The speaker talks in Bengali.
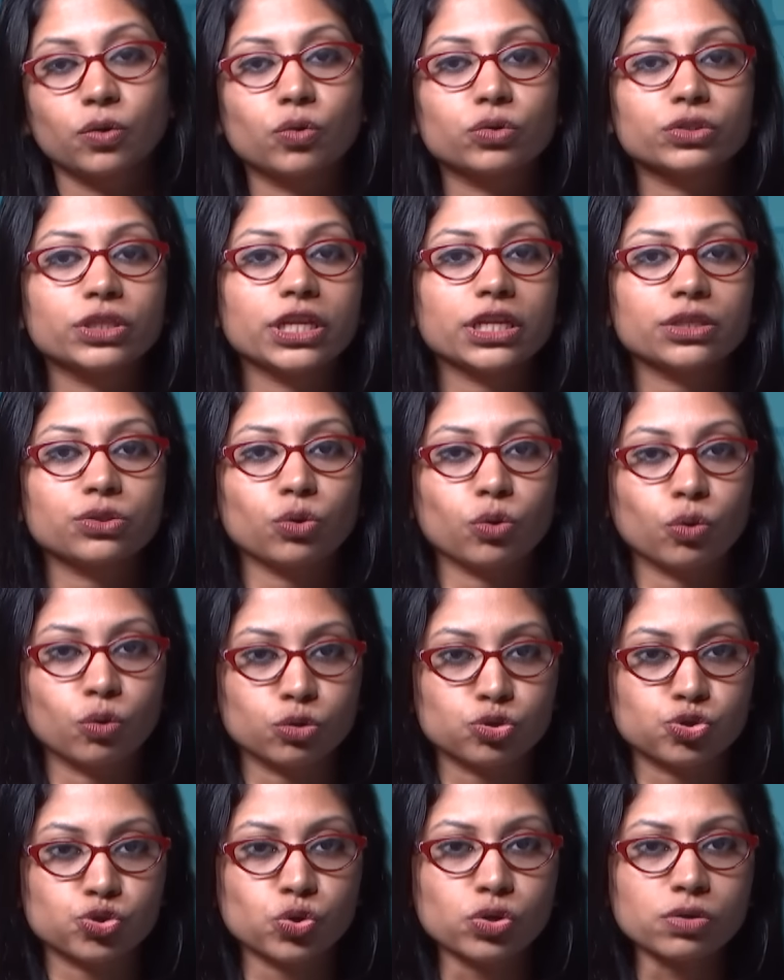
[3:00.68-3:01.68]
অতিরিক্ত
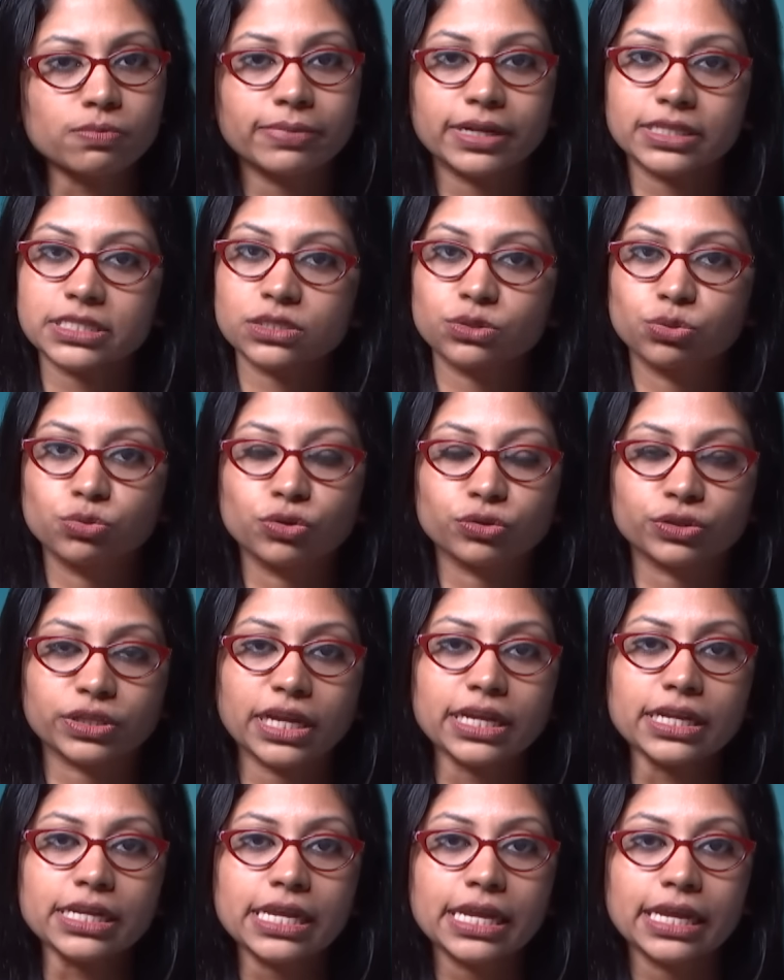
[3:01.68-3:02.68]
ওজন বা
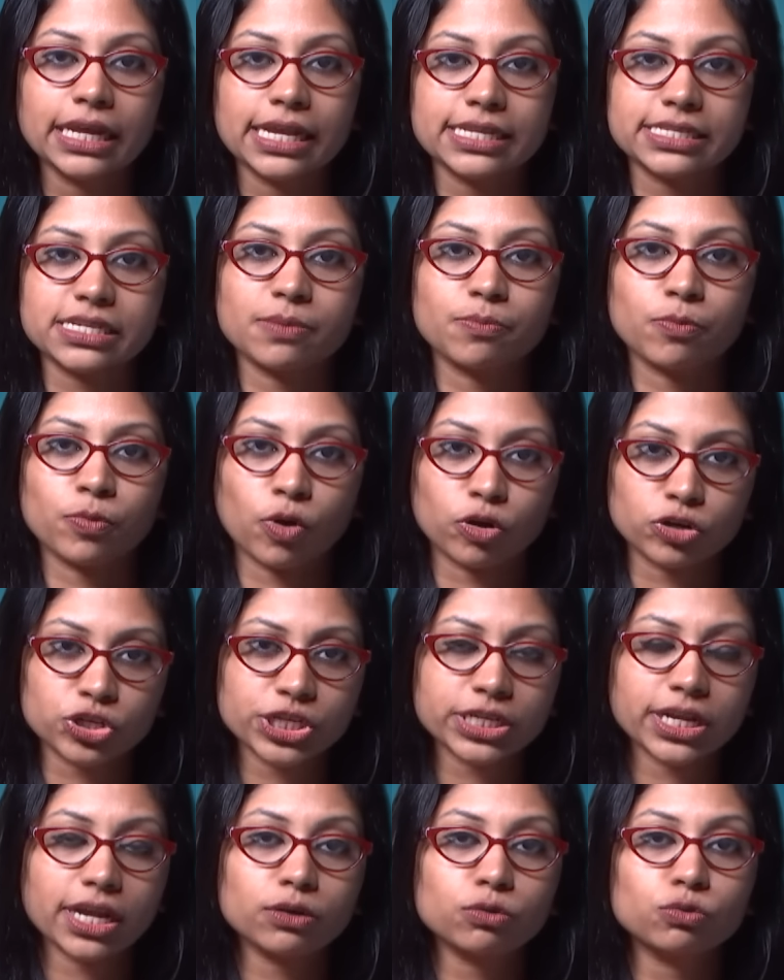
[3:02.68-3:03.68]
স্থূলতা এছাড়া
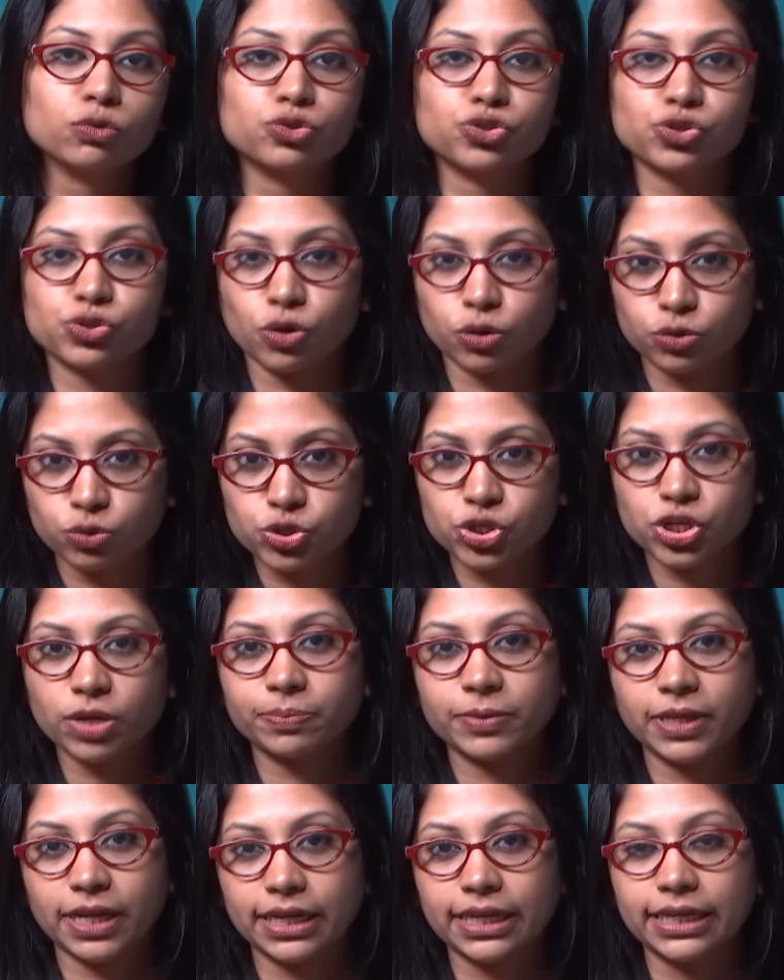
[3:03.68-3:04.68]
বংশে কারো উচ্চ রক্তচাপ
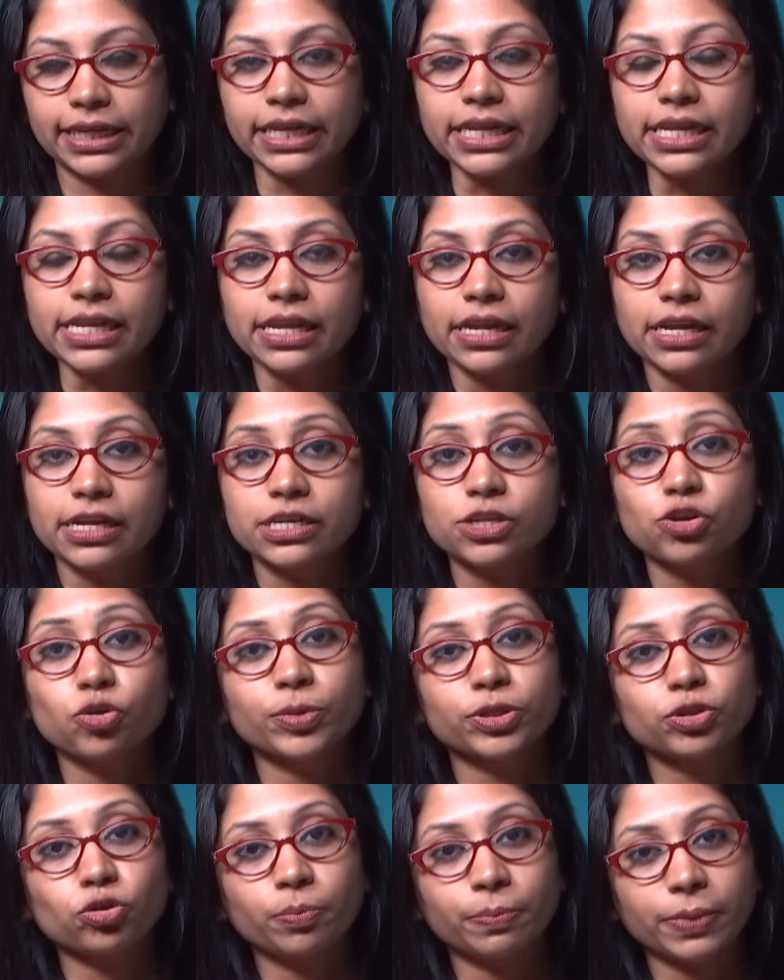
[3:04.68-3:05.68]
থাকলে
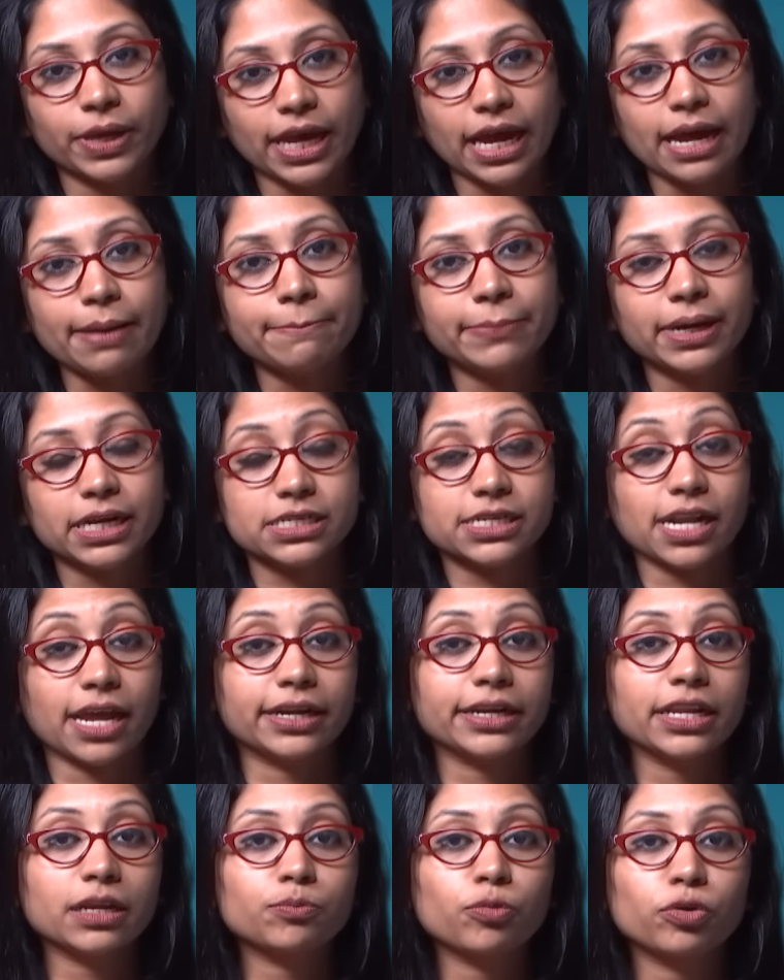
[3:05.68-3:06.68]
নিয়মিত ব্যায়াম বা
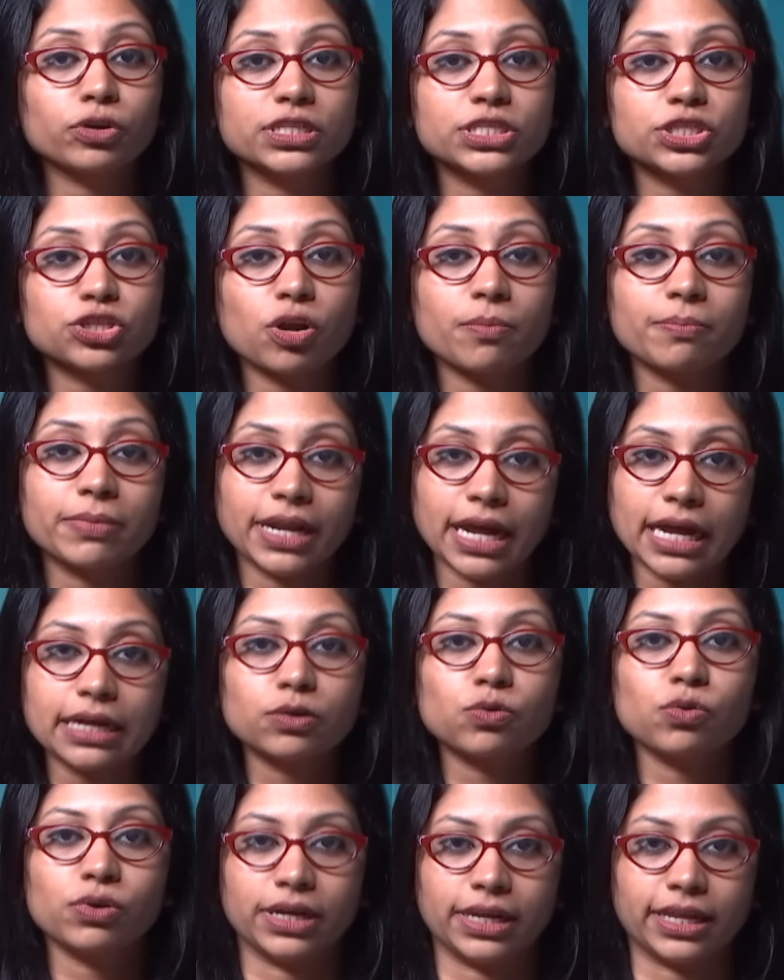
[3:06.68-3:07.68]
শারীরিক পরিশ্রম না
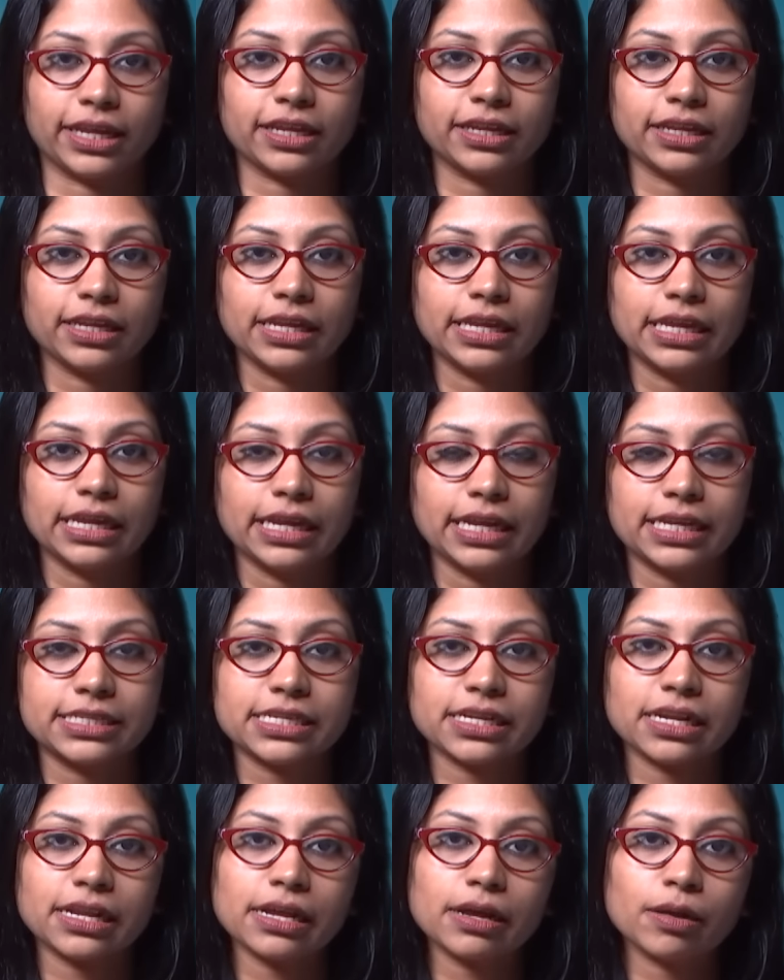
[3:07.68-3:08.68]
করলে
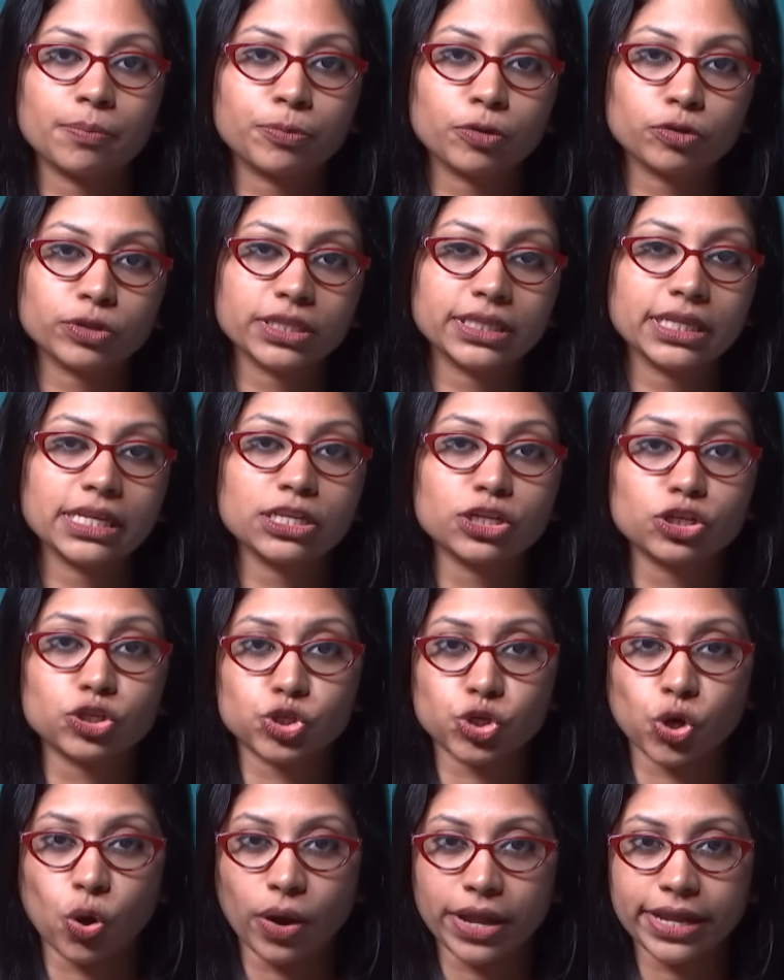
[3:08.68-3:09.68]
এছাড়া প্রতিদিন
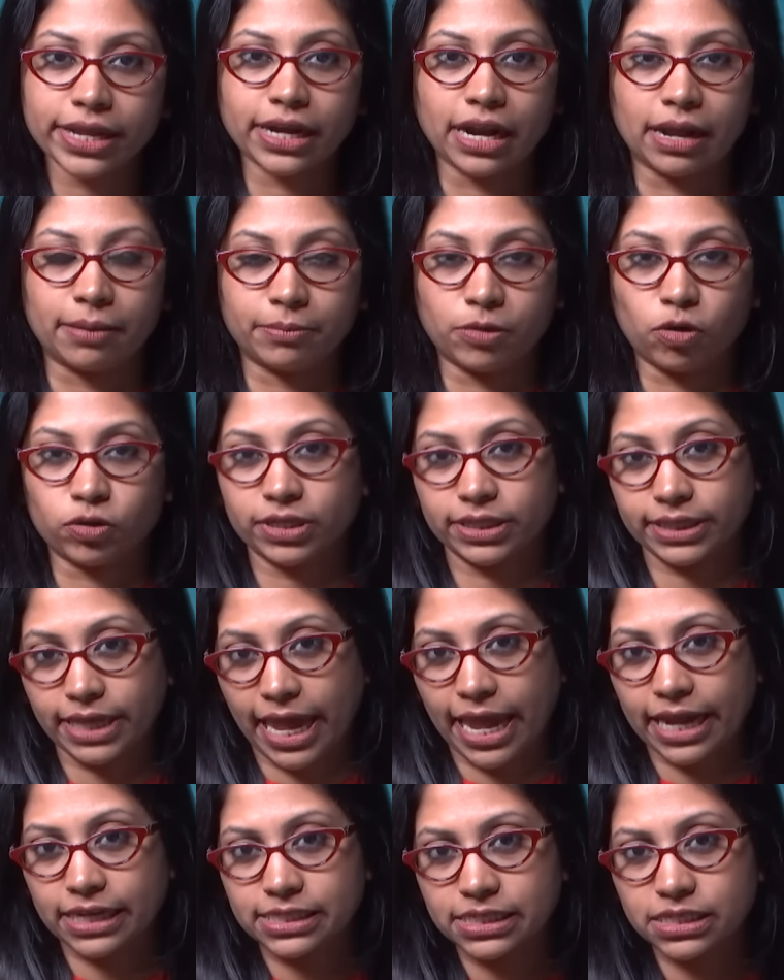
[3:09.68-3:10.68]
ছয় গ্রাম অর্থাৎ
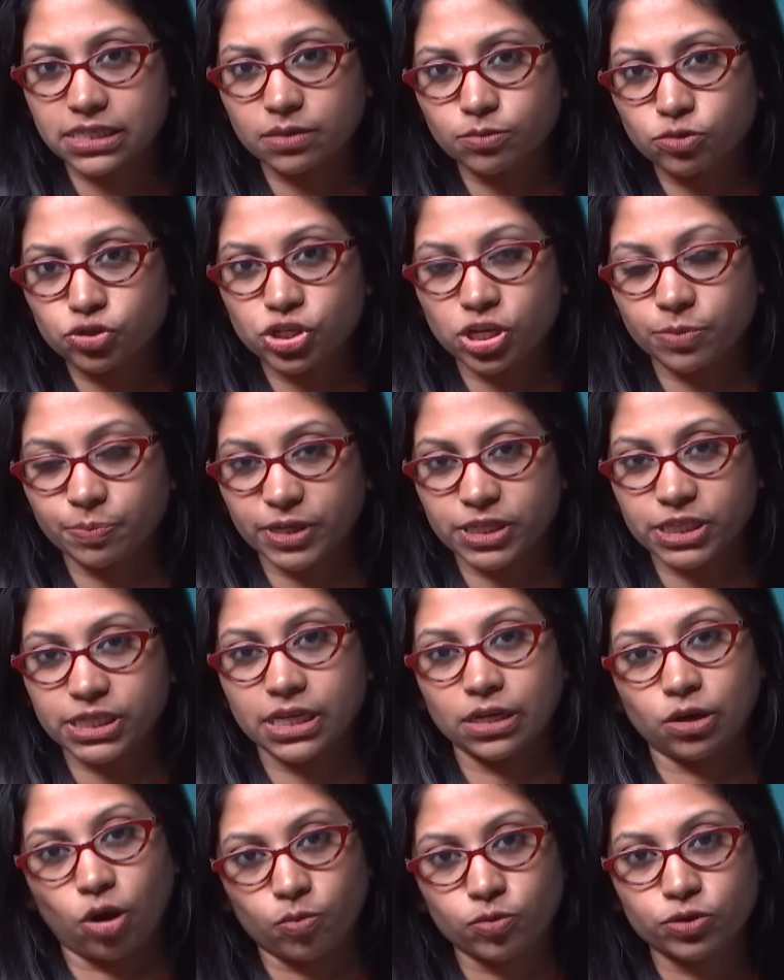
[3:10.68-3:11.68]
এক চা চামচের বেশি
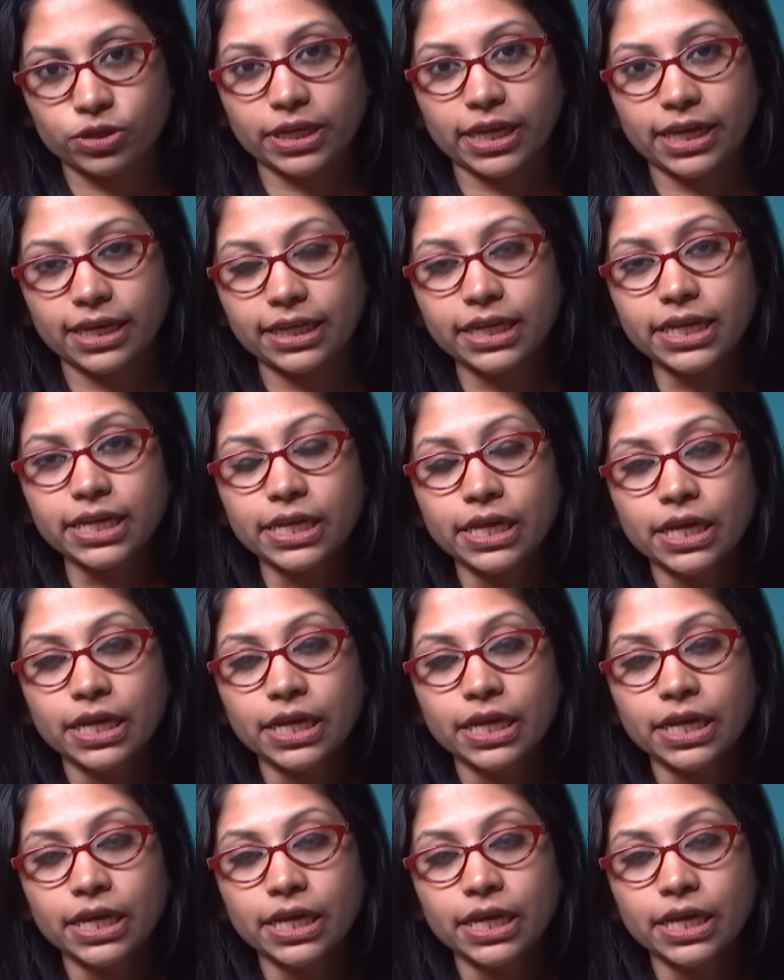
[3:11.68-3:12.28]
লবণ খেলে